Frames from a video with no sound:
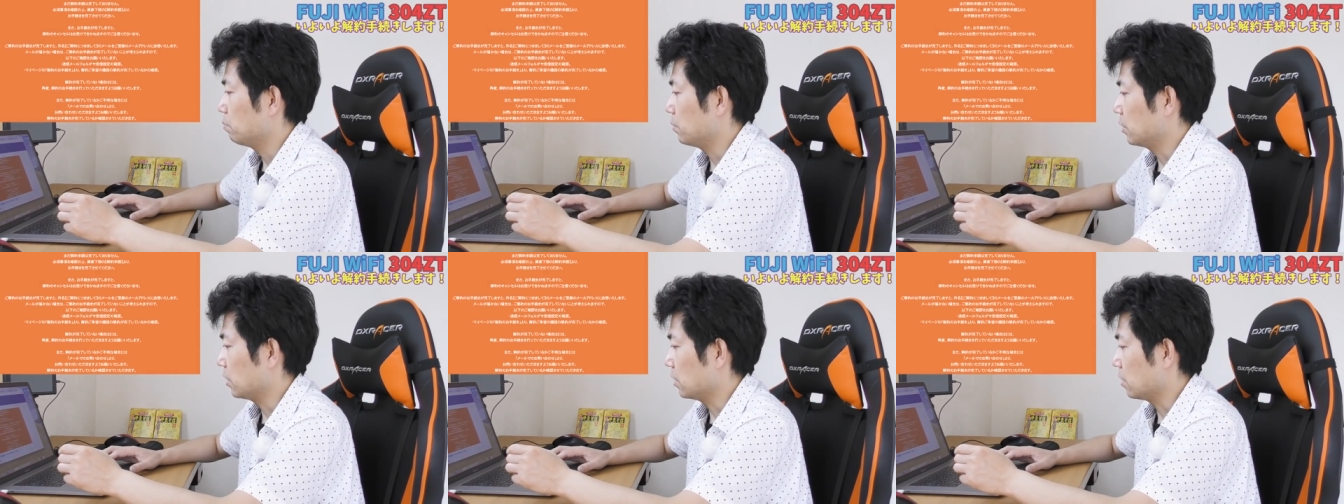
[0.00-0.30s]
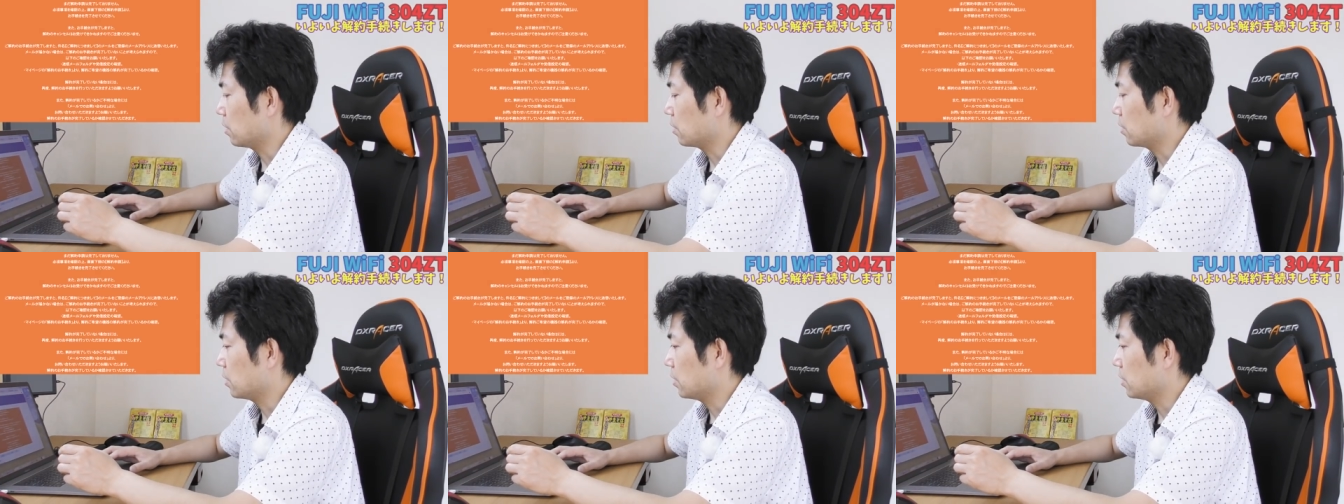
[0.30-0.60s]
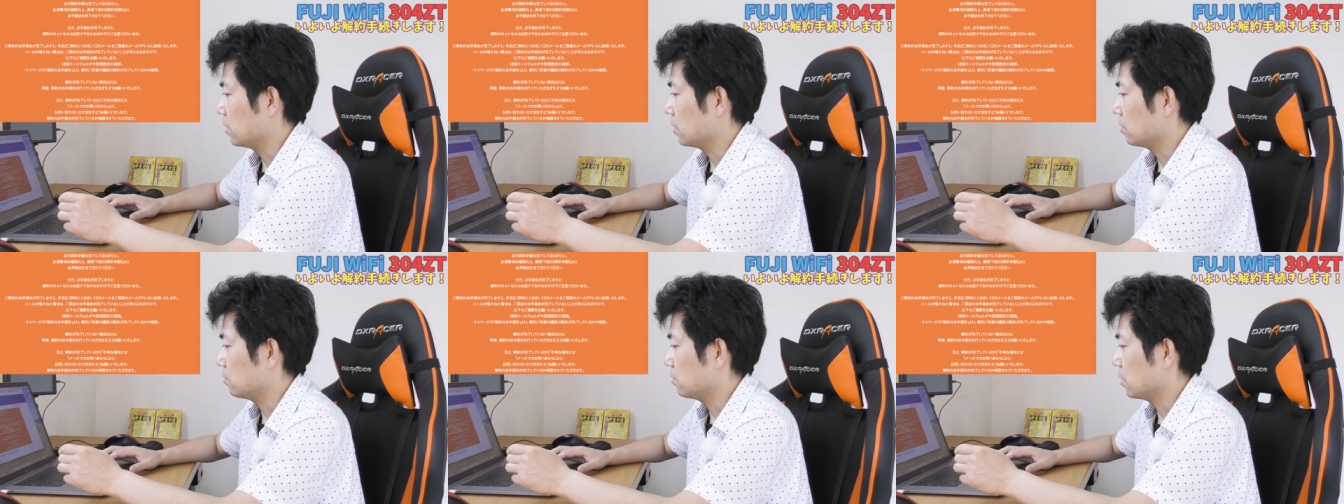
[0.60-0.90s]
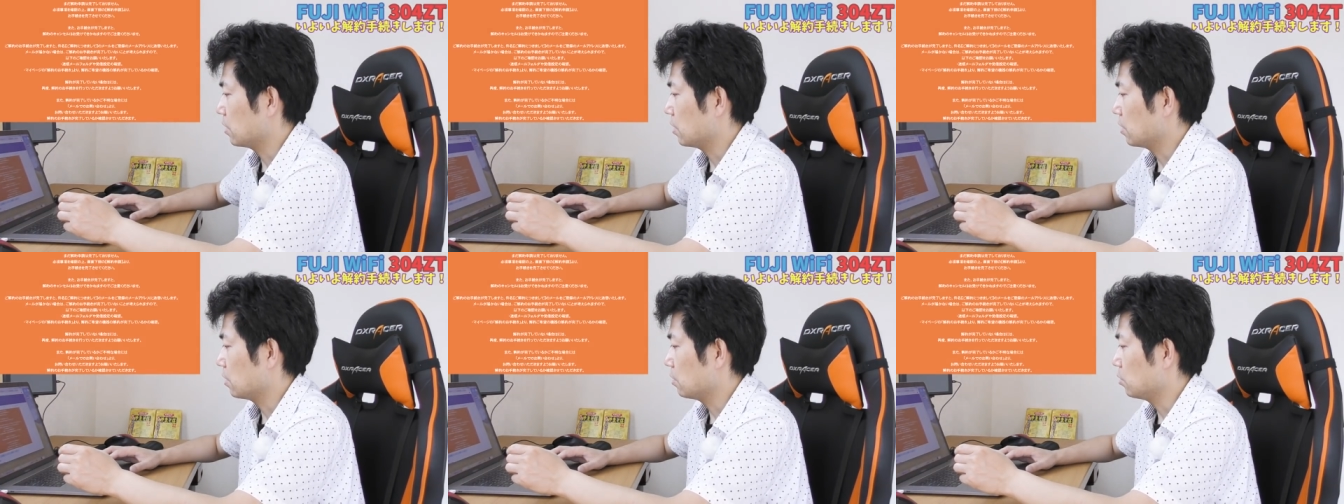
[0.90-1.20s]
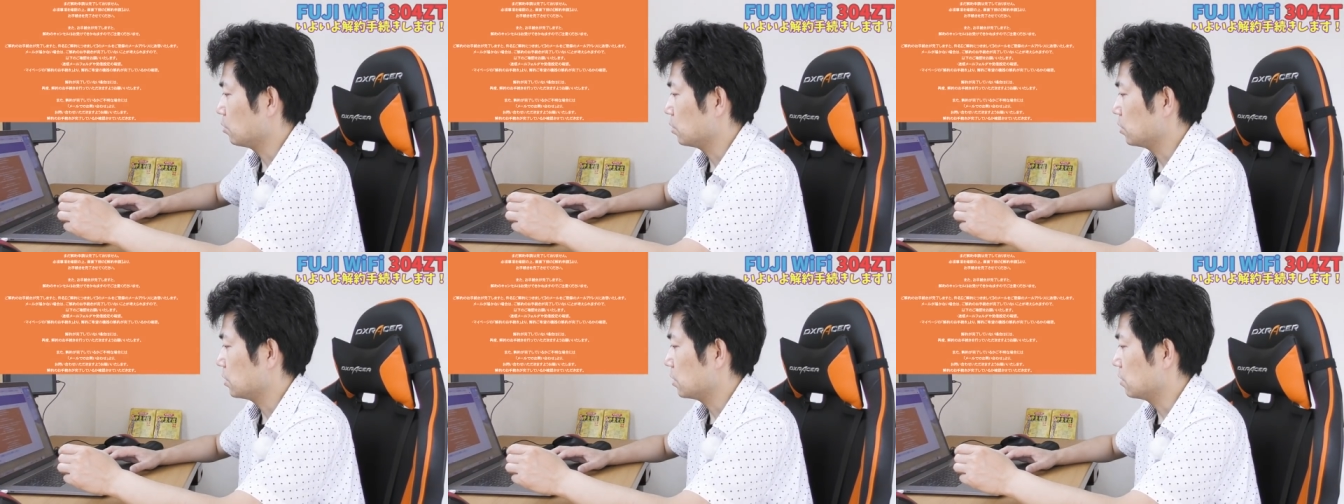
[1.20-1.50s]
また、解約が
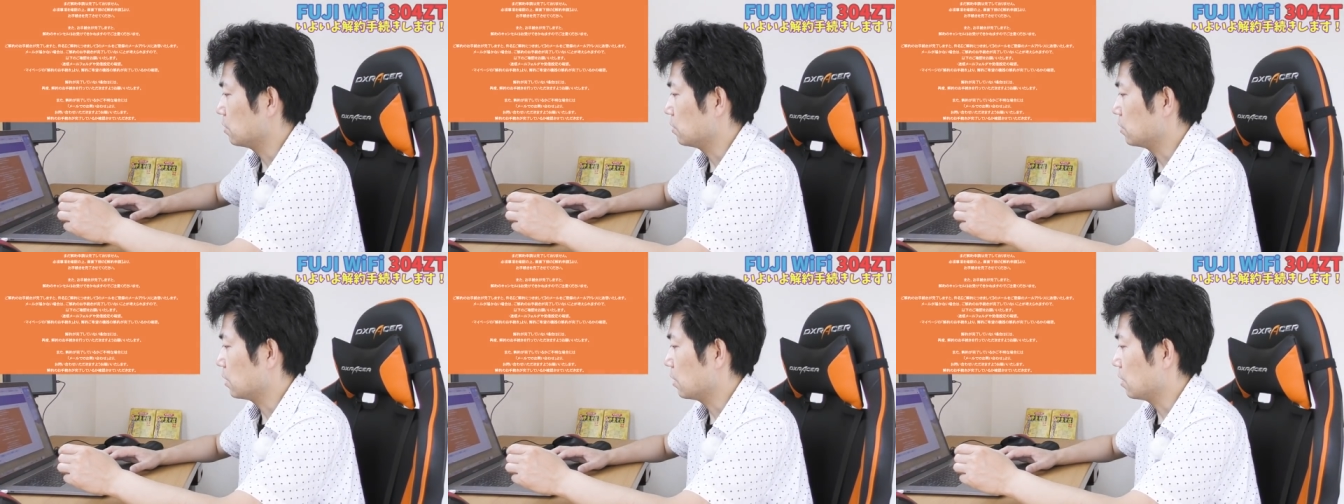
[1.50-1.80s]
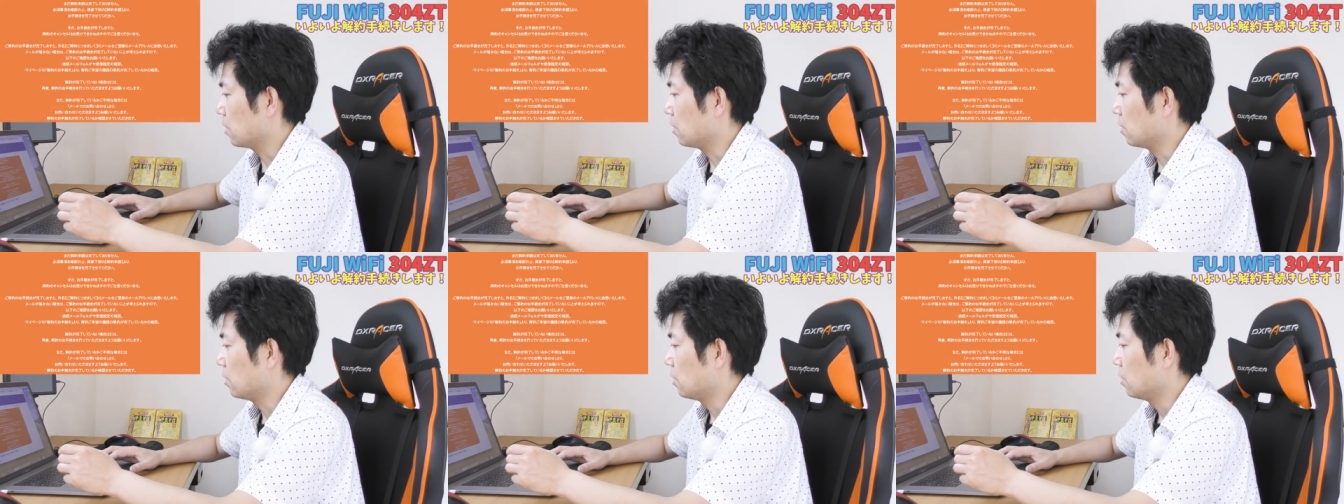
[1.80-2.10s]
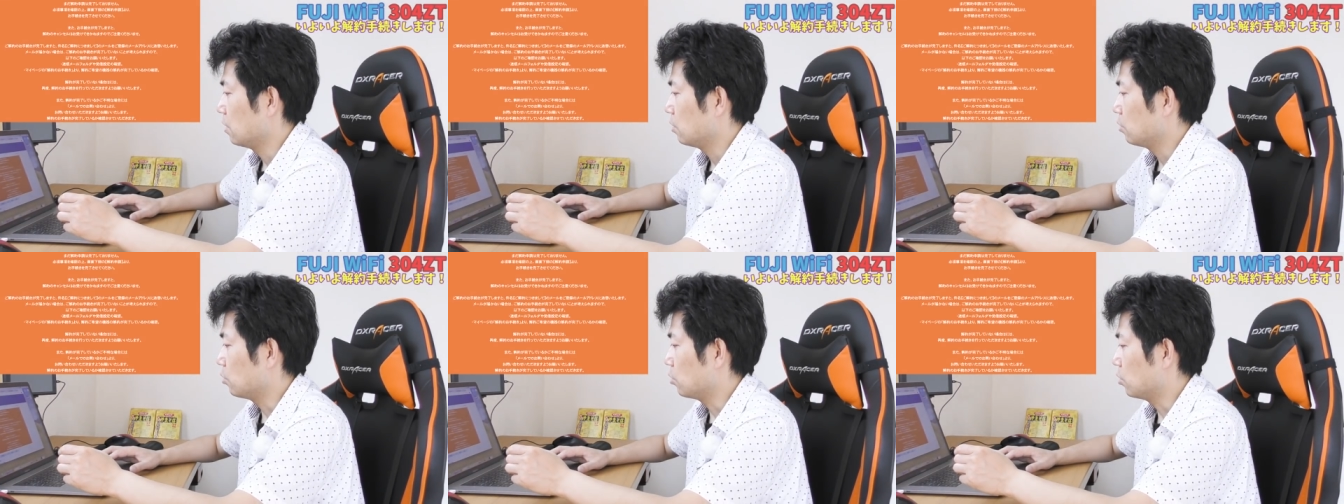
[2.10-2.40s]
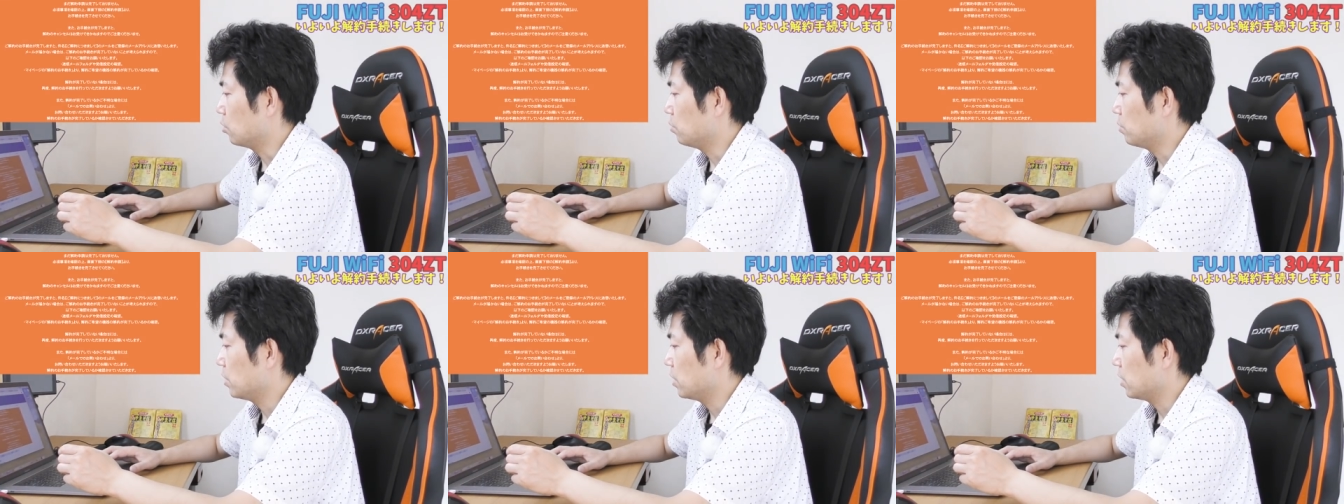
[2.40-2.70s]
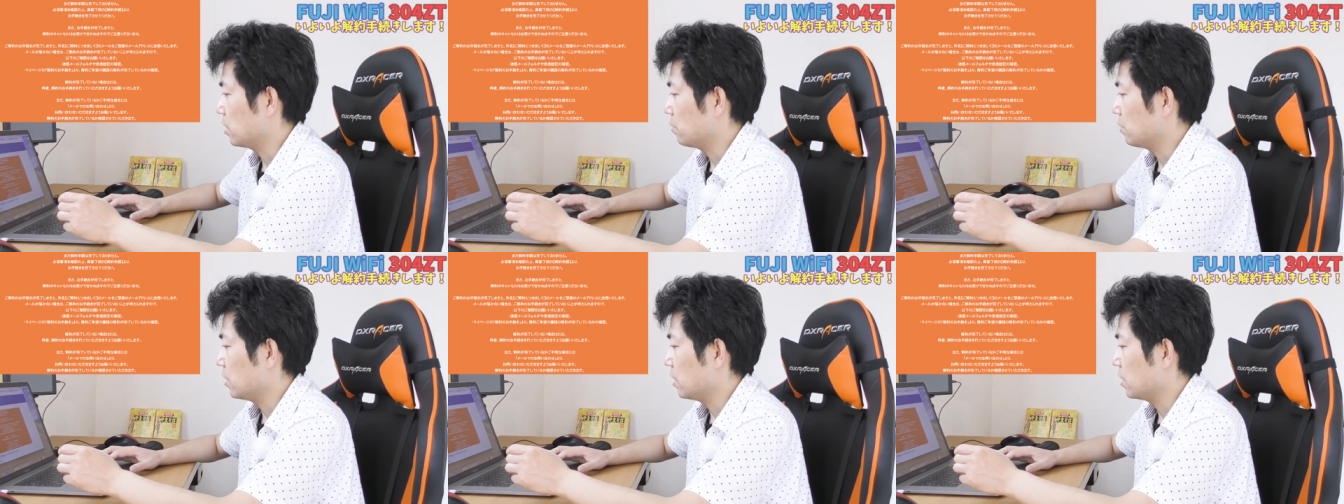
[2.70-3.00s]
完了しているか、ご不
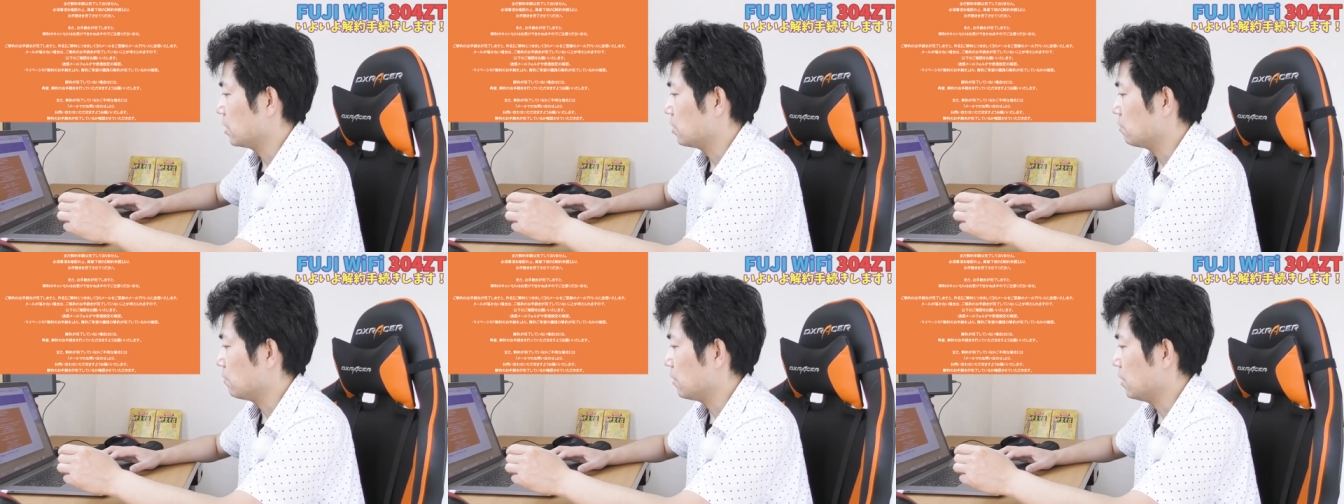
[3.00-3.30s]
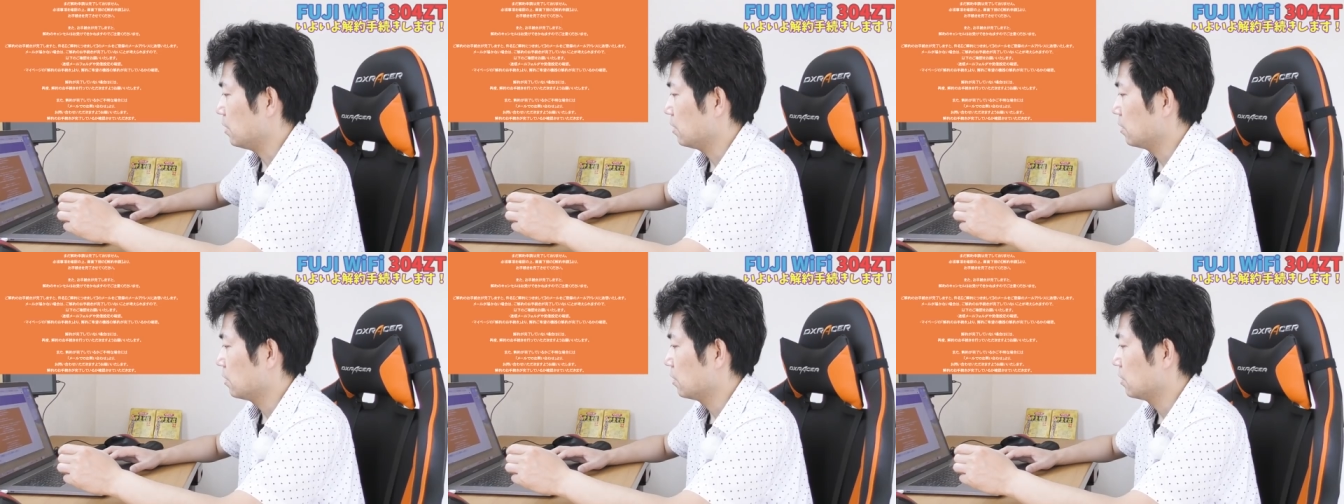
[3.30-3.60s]
明な場合には、